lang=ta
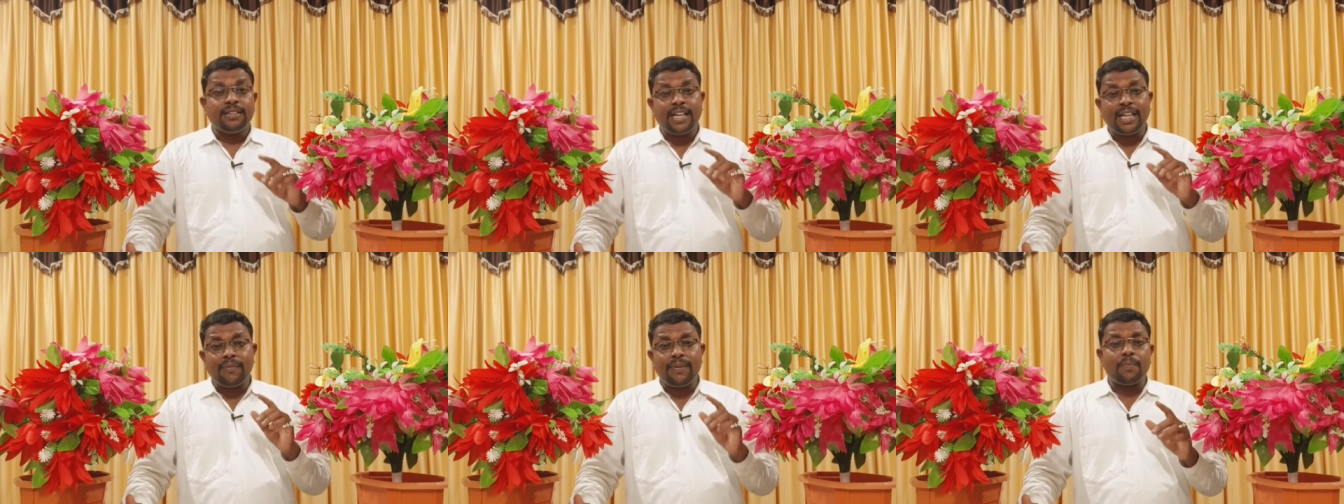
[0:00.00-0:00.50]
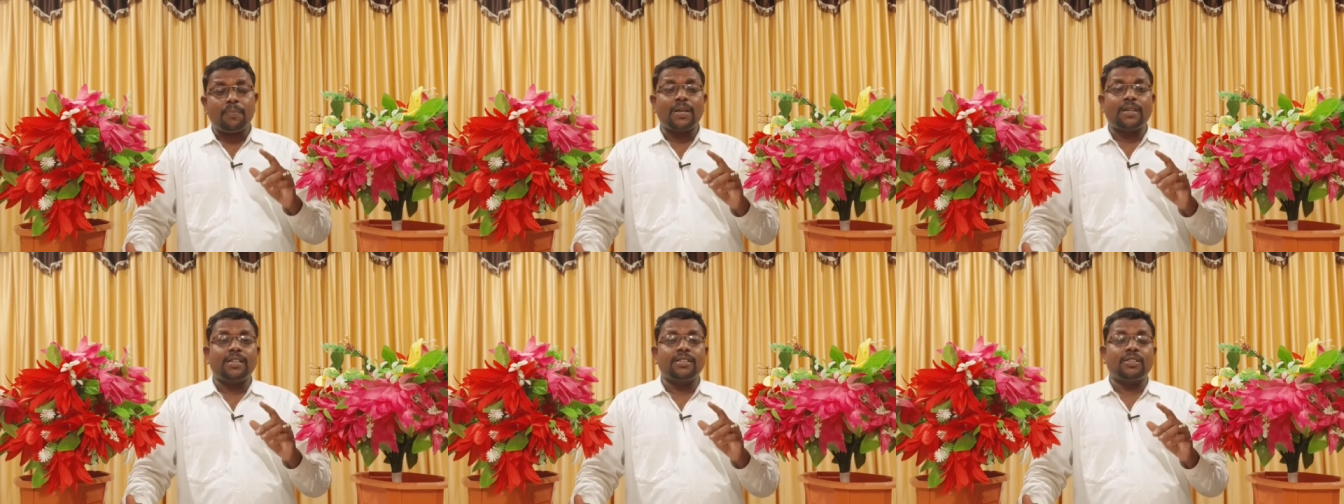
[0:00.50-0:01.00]
நினைவே
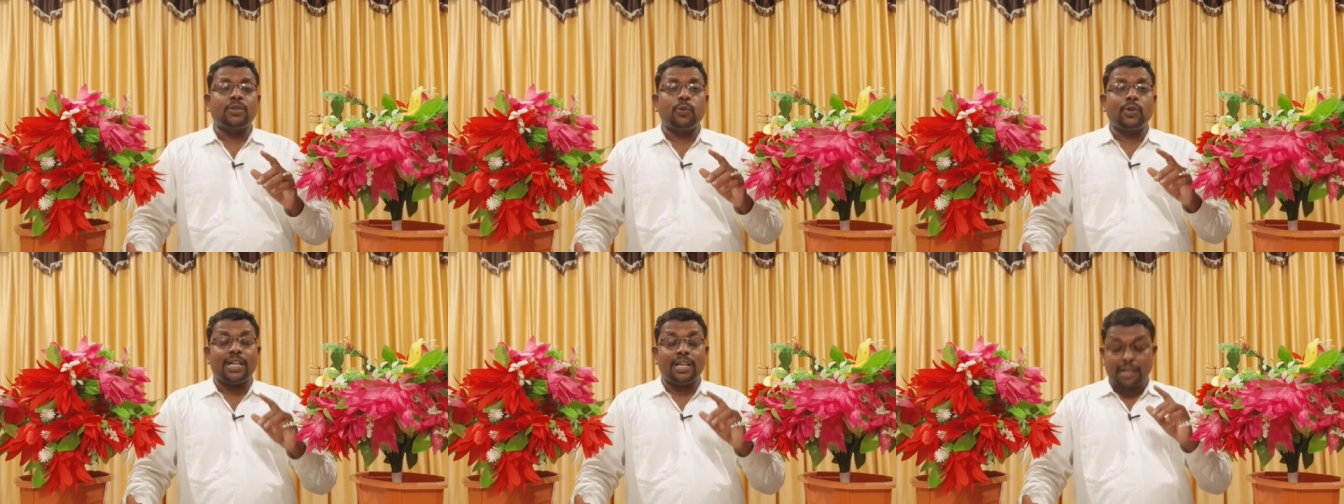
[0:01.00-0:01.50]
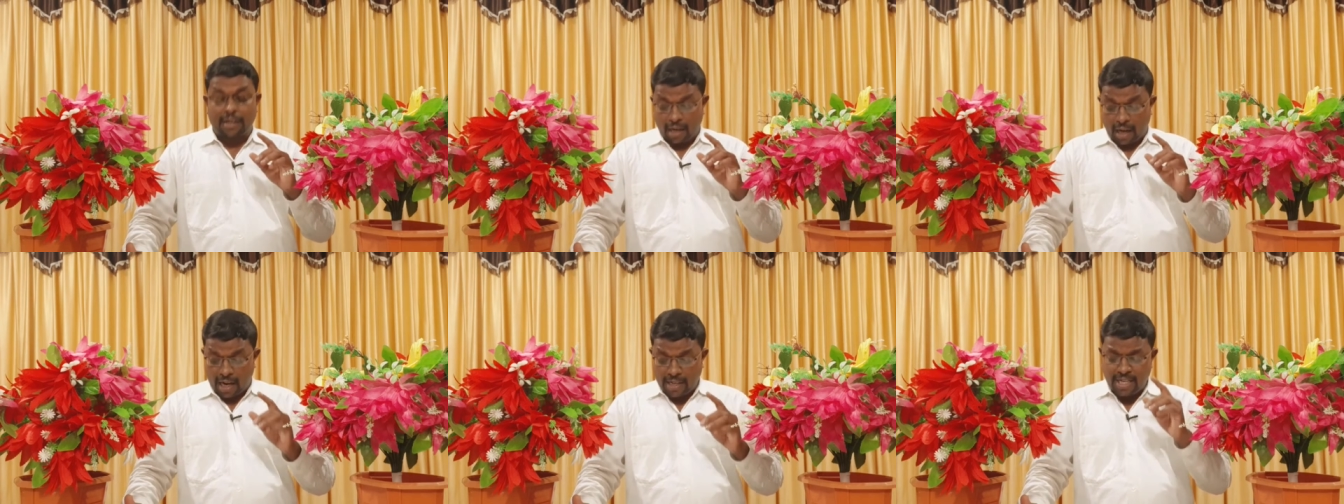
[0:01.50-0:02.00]
பட்டணத்தினுடைய
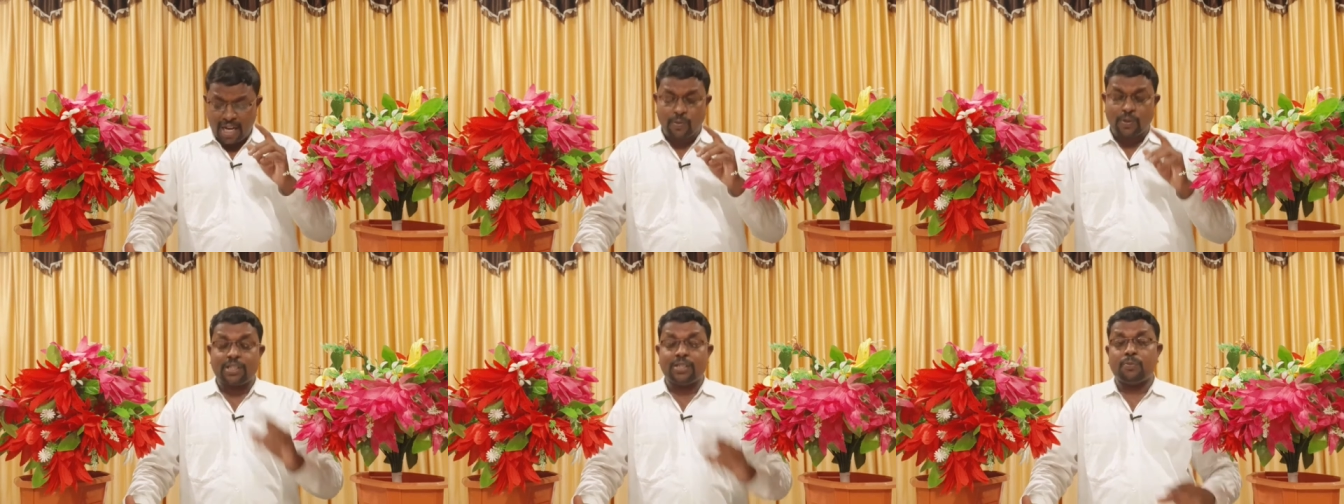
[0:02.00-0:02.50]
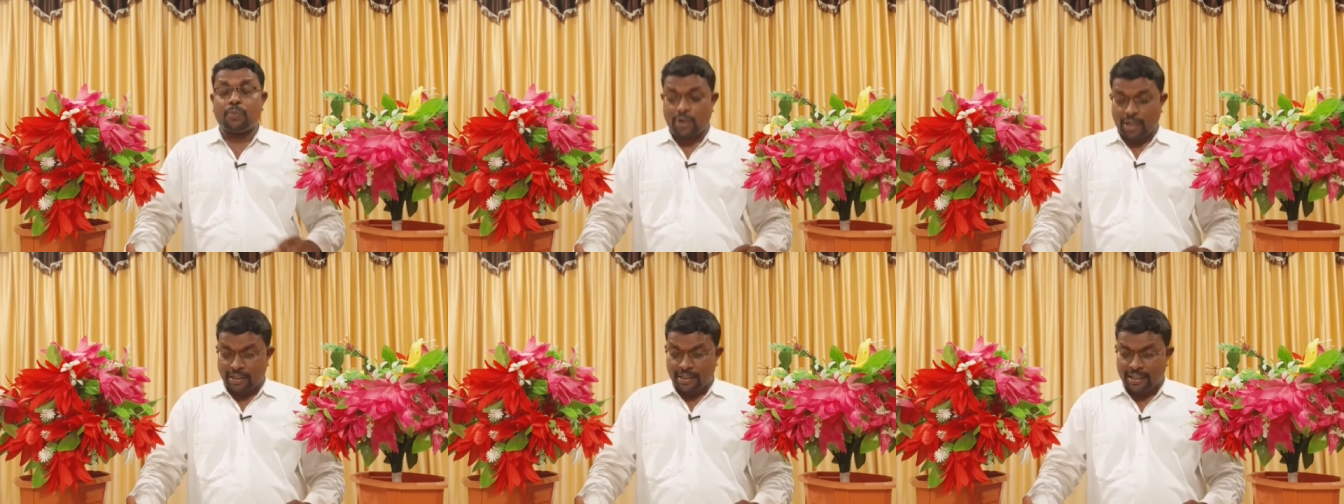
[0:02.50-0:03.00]
ராஜாவுக்கு
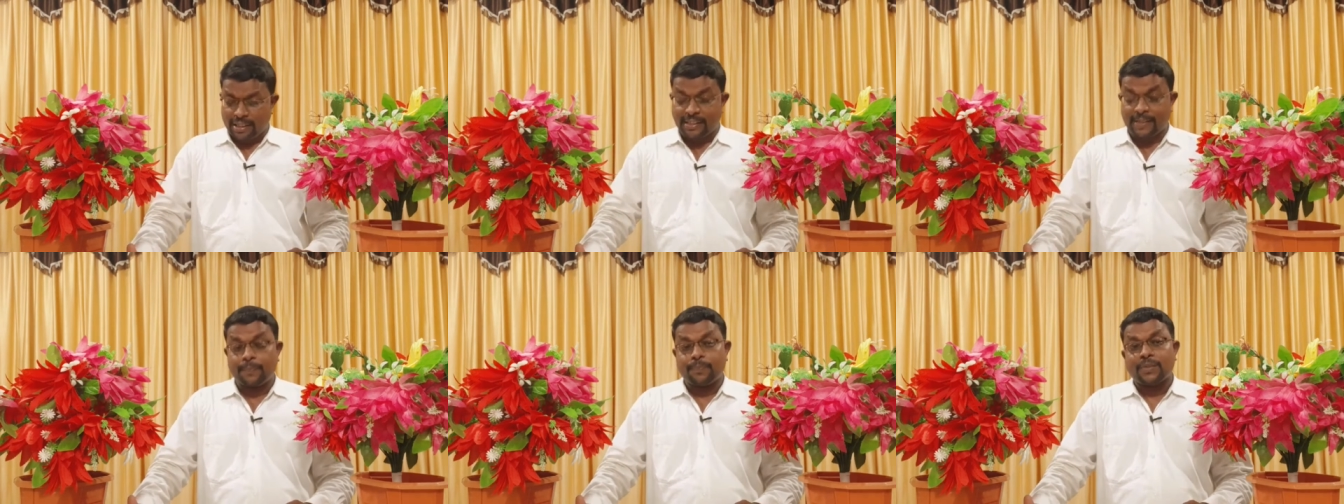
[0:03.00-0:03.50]
போய் எட்டுகிறது